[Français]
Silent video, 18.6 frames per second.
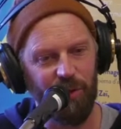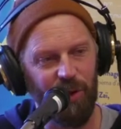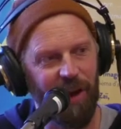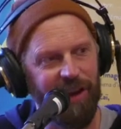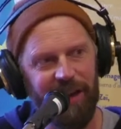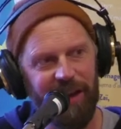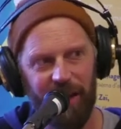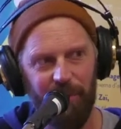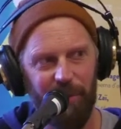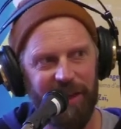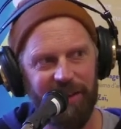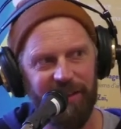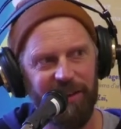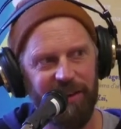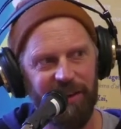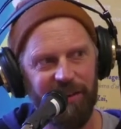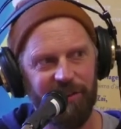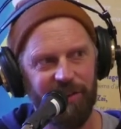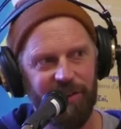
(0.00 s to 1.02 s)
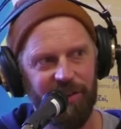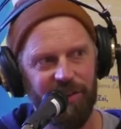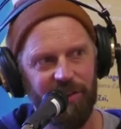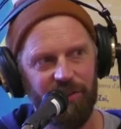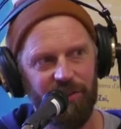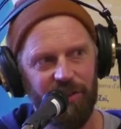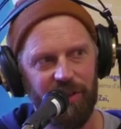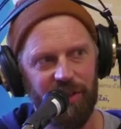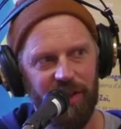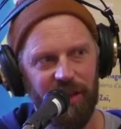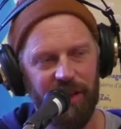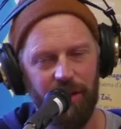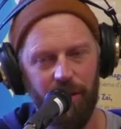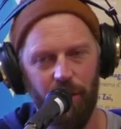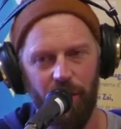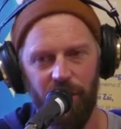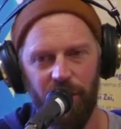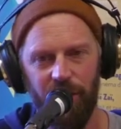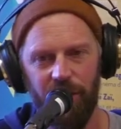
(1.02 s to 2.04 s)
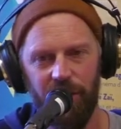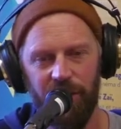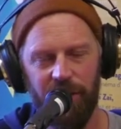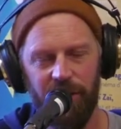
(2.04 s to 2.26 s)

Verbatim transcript: avec la matière, je, dirais, euh,